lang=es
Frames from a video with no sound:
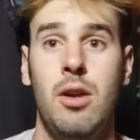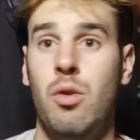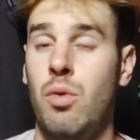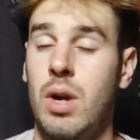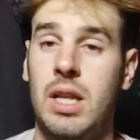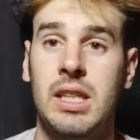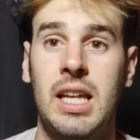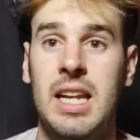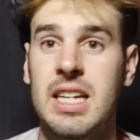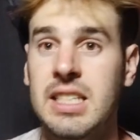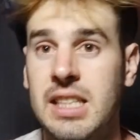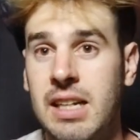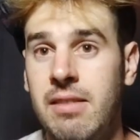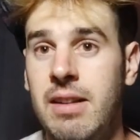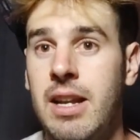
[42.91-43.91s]
No era tan
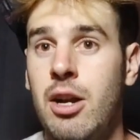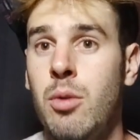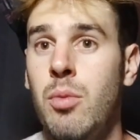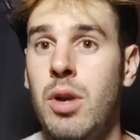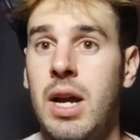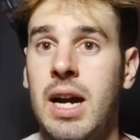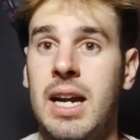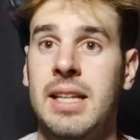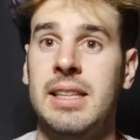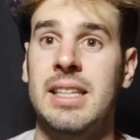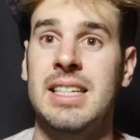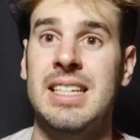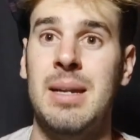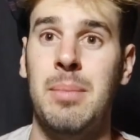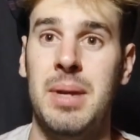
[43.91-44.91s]
estable como la
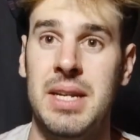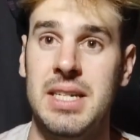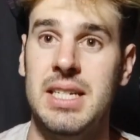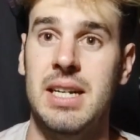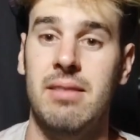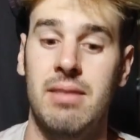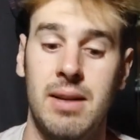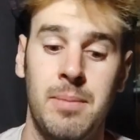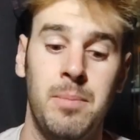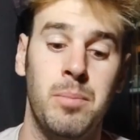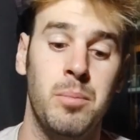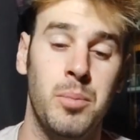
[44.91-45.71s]
gente se pensaba,